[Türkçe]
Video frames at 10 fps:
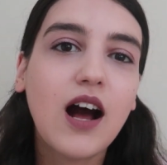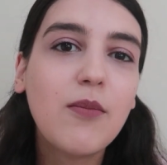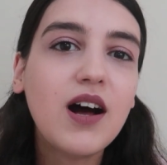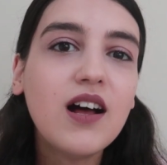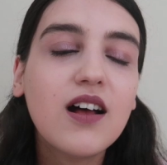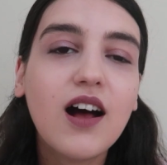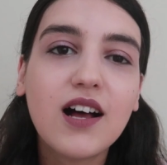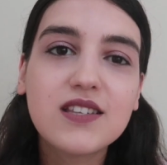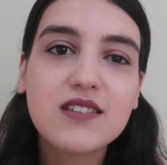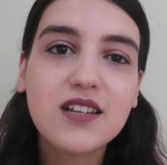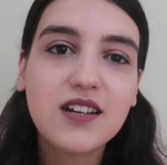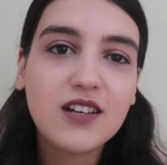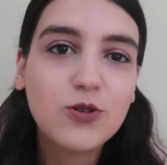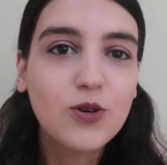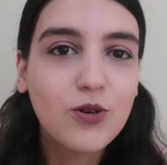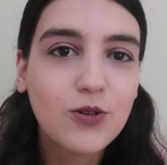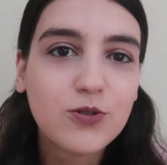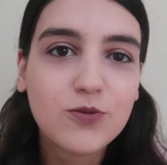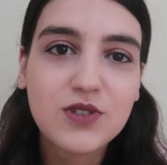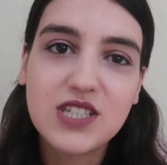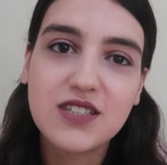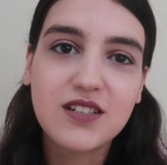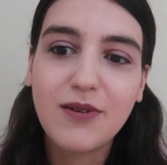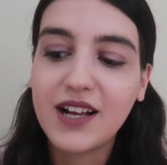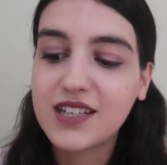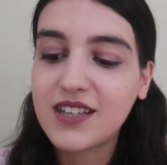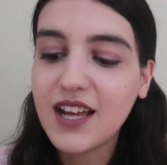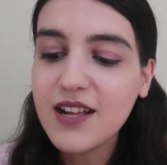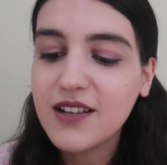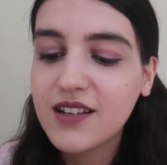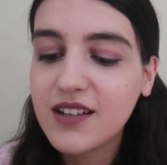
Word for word: Ama aslında renk körü olduğum içindir belki de.